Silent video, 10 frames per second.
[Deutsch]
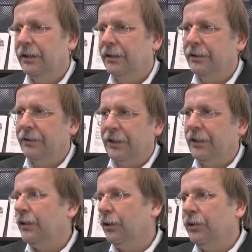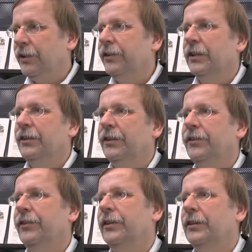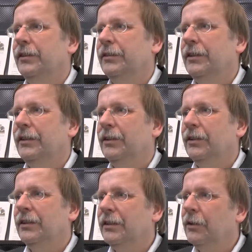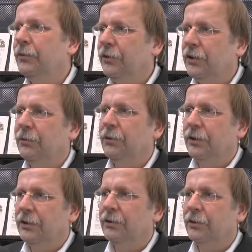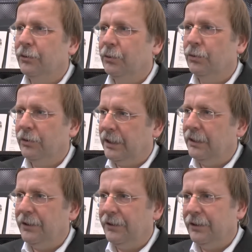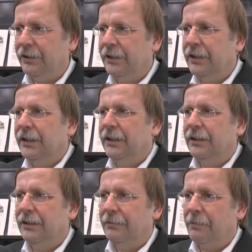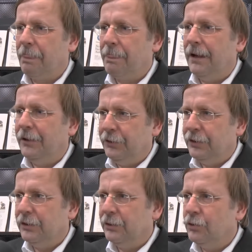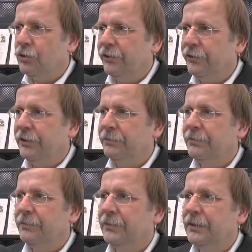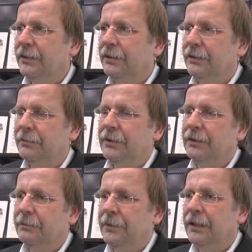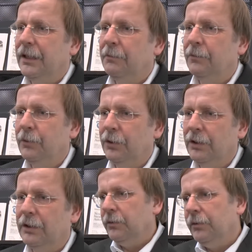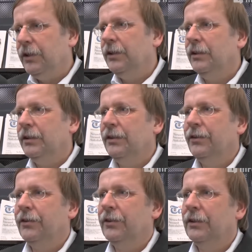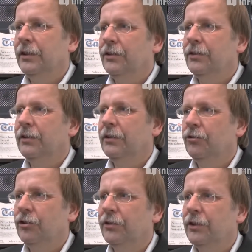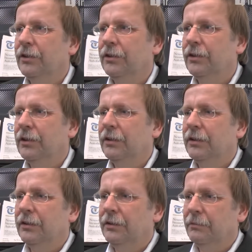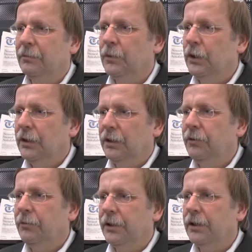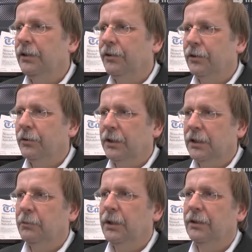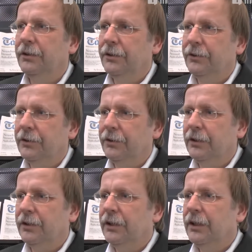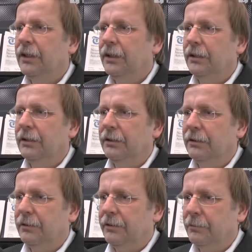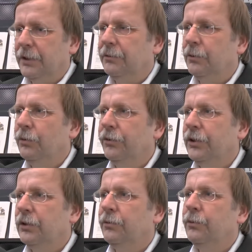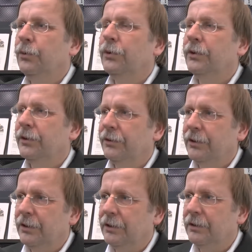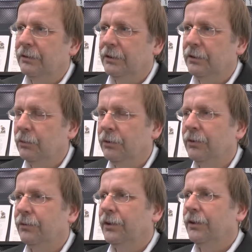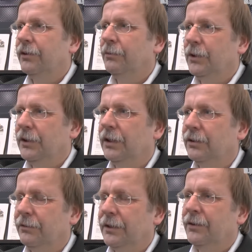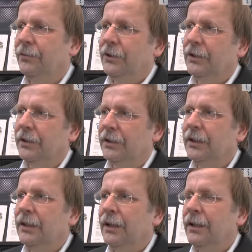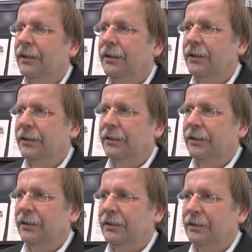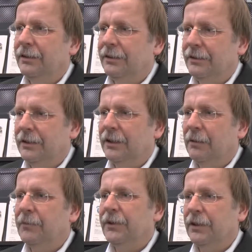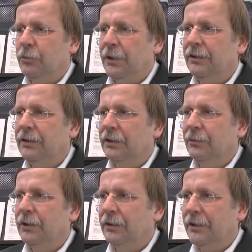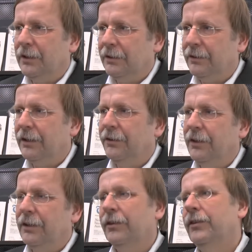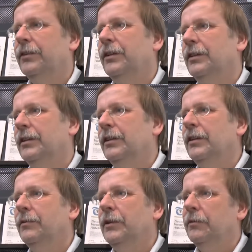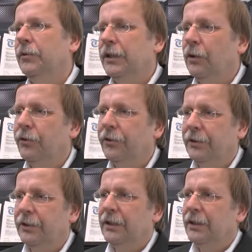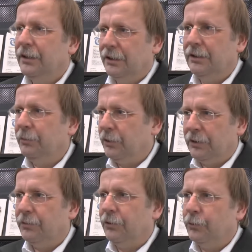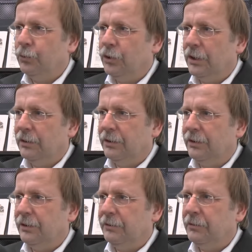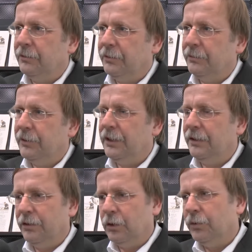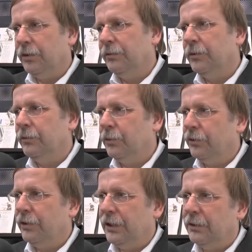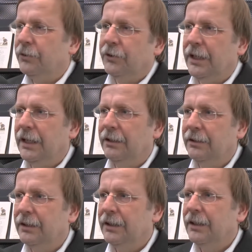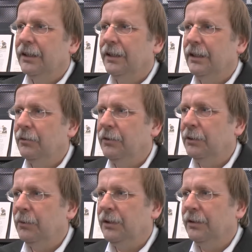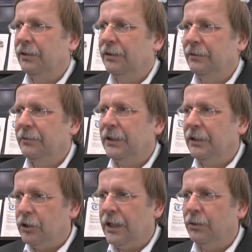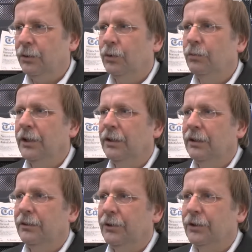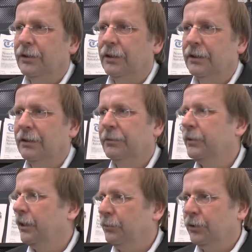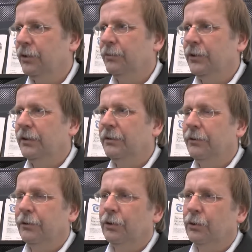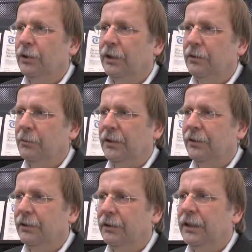Äh, das ändert auch nichts daran, dass äh, die öffentlich geführte Diskussion teilweise ähm, andere Rückschlüsse ähm, ergeben würde. Viel wichtiger ist, dass Schiedsrichter sich ähm, in vielfacher Hinsicht Sorgen machen, dass sie sich äh, zum Teil verunsichert fühlen, dass sie äh, unzufrieden sind mit der Art und Weise, wie ihre, äh, ihr Amt respektiert wird, das Ansehen, das es genießt, wie von außen, insbesondere auch von Zuschauern, von, von Fans, auch von, von Funktionären, von Trainern, hin und wieder mit ihren Entscheidungen umgegangen wird. Da, glaube ich, können wir uns noch deutlich verbessern.